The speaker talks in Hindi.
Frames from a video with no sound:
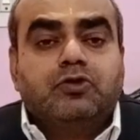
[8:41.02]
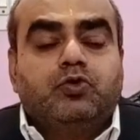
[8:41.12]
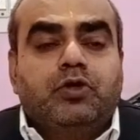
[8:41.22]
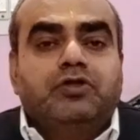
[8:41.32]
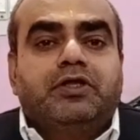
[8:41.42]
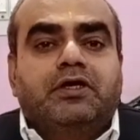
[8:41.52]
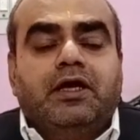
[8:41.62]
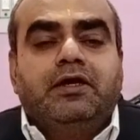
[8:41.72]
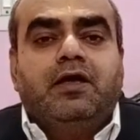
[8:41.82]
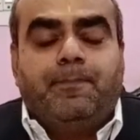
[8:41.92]
तो उन्होंने
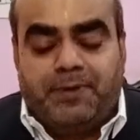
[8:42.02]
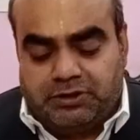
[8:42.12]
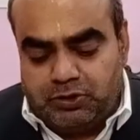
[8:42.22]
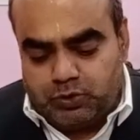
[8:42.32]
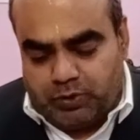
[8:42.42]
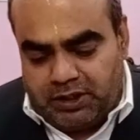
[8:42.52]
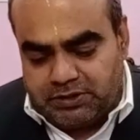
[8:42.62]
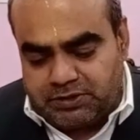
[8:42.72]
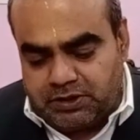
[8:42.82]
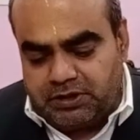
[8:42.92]
देखा इनका पति जो
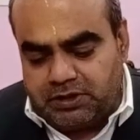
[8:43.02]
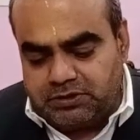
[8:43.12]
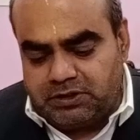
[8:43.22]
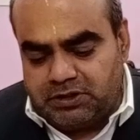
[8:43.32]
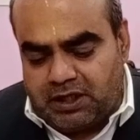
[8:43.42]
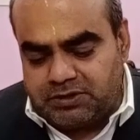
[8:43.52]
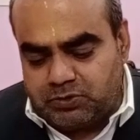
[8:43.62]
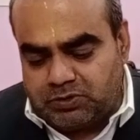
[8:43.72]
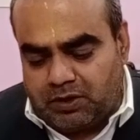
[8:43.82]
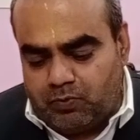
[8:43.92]
है श्री निरंजन दास
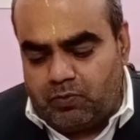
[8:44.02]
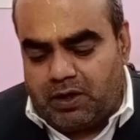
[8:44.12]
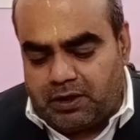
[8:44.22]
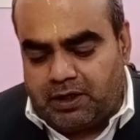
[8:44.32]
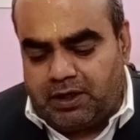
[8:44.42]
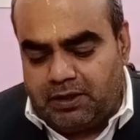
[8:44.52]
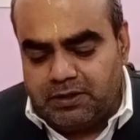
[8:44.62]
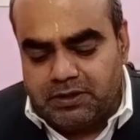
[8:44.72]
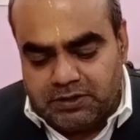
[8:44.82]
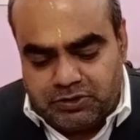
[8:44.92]
जो था वो वहां खड़ा
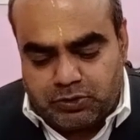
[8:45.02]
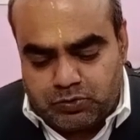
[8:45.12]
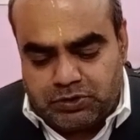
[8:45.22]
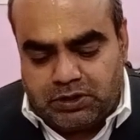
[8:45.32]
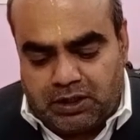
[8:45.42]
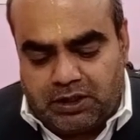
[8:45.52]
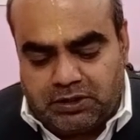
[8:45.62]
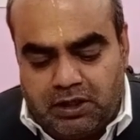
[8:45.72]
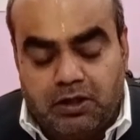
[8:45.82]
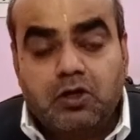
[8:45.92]
जासूसी कर रहा
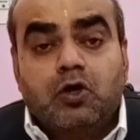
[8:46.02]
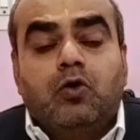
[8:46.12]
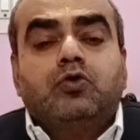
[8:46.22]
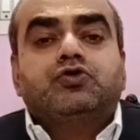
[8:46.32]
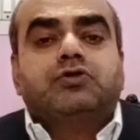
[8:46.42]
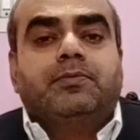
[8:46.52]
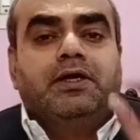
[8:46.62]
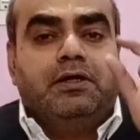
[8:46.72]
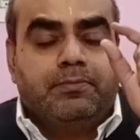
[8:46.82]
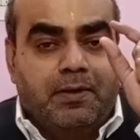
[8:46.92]
था और उस
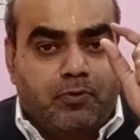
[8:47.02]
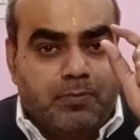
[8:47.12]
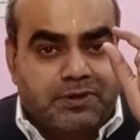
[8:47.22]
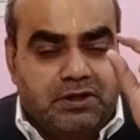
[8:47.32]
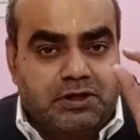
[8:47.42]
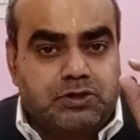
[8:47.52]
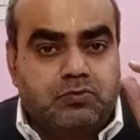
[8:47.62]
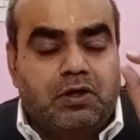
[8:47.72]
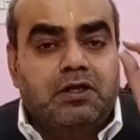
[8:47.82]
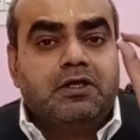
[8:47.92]
समय मैं आपको बताना
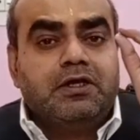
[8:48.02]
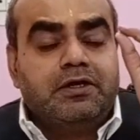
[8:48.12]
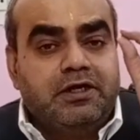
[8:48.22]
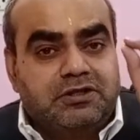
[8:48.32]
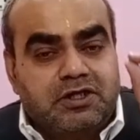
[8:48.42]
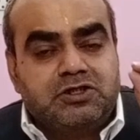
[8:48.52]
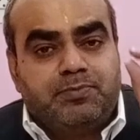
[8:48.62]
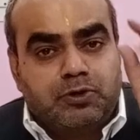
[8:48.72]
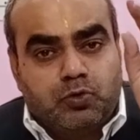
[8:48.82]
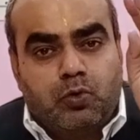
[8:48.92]
चाहूंगा नेताजी
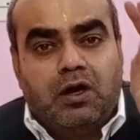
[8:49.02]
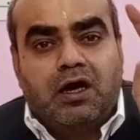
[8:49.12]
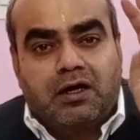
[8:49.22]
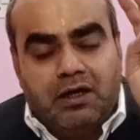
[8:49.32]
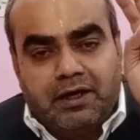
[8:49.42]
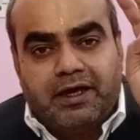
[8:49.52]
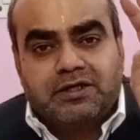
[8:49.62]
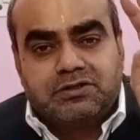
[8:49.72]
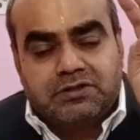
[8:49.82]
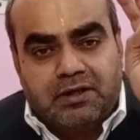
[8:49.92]
पे दो लाख का
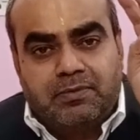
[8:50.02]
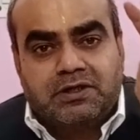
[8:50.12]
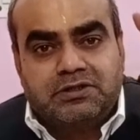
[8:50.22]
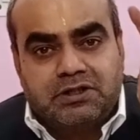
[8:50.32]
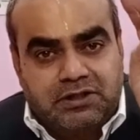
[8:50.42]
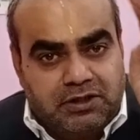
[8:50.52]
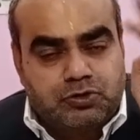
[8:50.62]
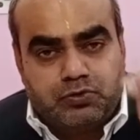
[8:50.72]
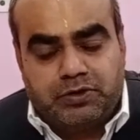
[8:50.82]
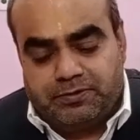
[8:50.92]
कैश इनाम रख दिया था
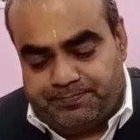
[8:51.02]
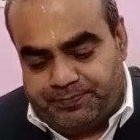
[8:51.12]
अंग्रेजों ने